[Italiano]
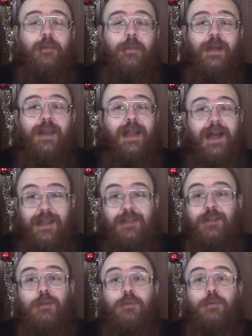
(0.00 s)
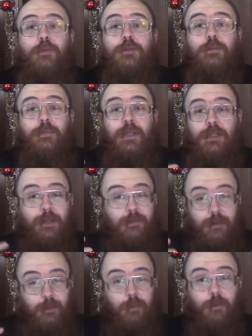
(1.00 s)
a parlare di uno
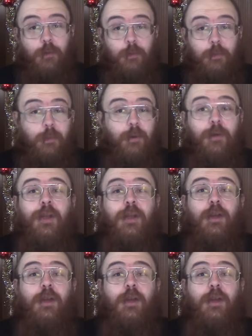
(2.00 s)
specifico gruppo,